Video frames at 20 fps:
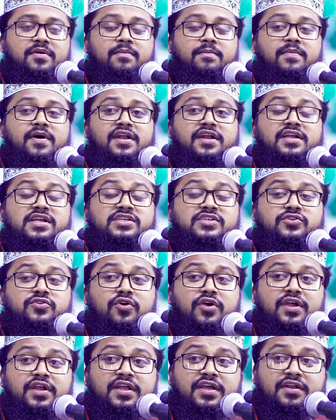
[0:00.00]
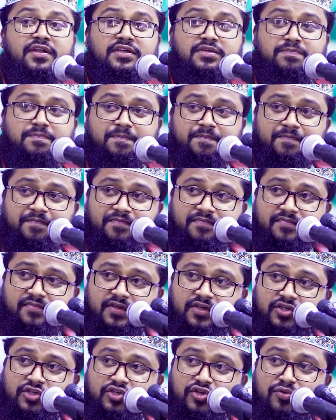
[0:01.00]
বানি ইসরায়েলের
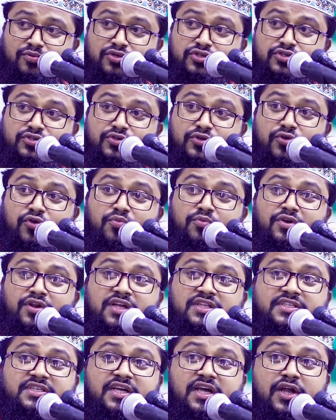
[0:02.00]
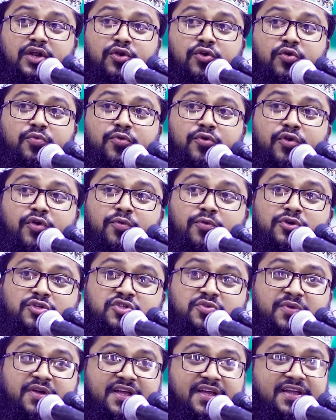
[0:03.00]
সমস্ত নবীরা চেয়ারের উপরে
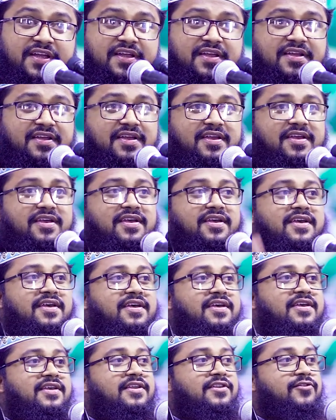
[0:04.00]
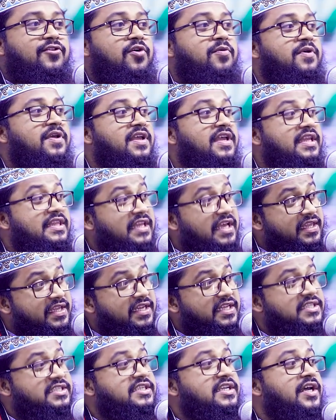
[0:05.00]
বসবে তবে
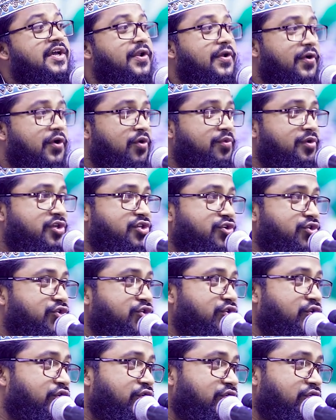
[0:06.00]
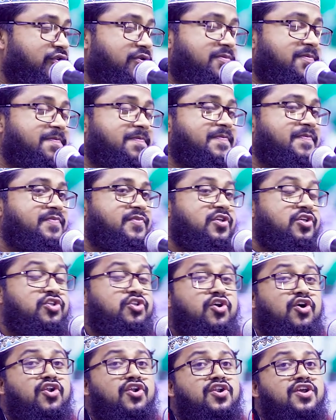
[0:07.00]
তাদের চেয়ারও হবে সুন্দর
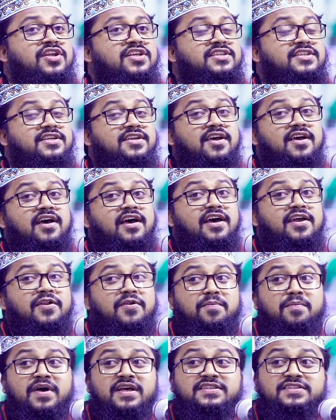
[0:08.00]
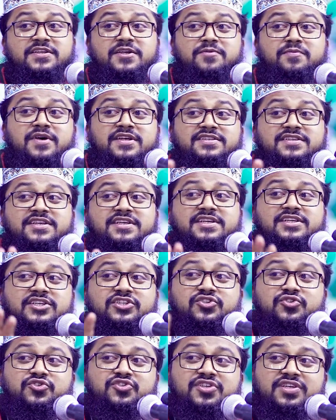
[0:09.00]
স্মরণের চেয়ার মাঝে মাঝে
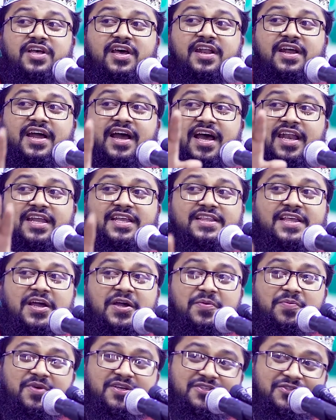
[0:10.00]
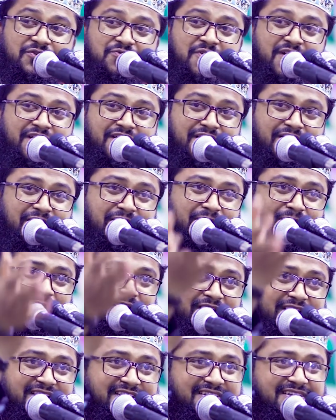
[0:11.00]
কিছু চেয়ার খালি থাকবে সুহান আল্লাহ
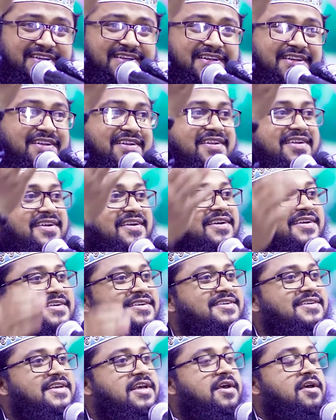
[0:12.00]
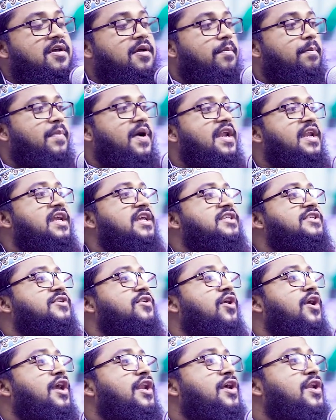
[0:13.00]
বলে বানি
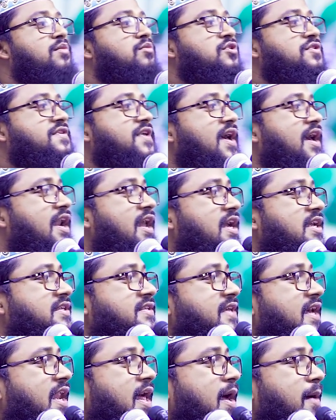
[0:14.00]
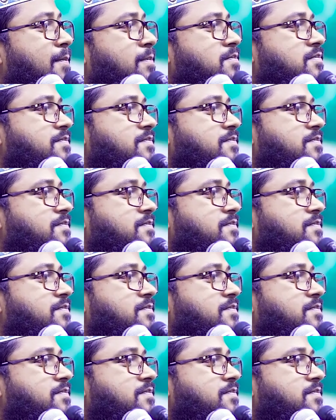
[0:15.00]
ইসরায়েলের মুসা আলাইসালাম